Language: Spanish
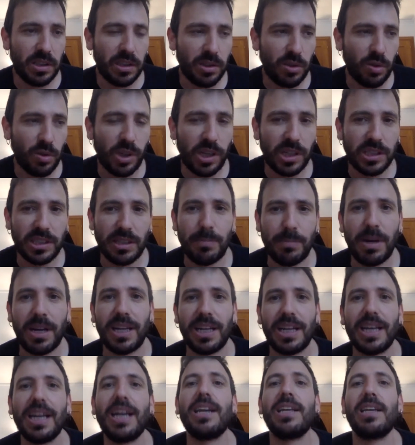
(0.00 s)
toda esa
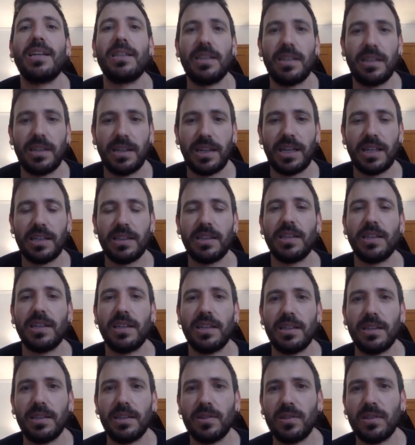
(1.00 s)
maquinaria tan grande
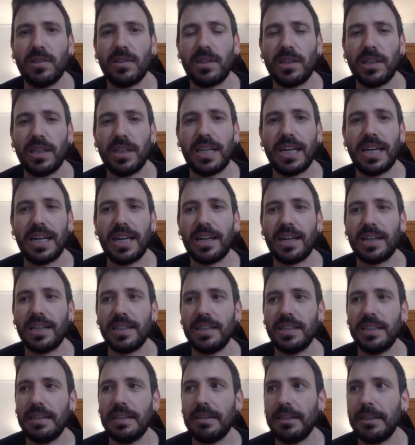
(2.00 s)
que, era la
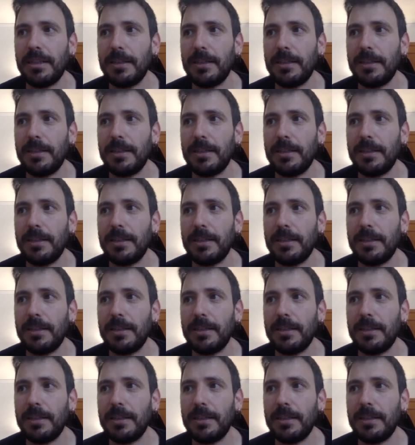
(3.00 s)
raíz.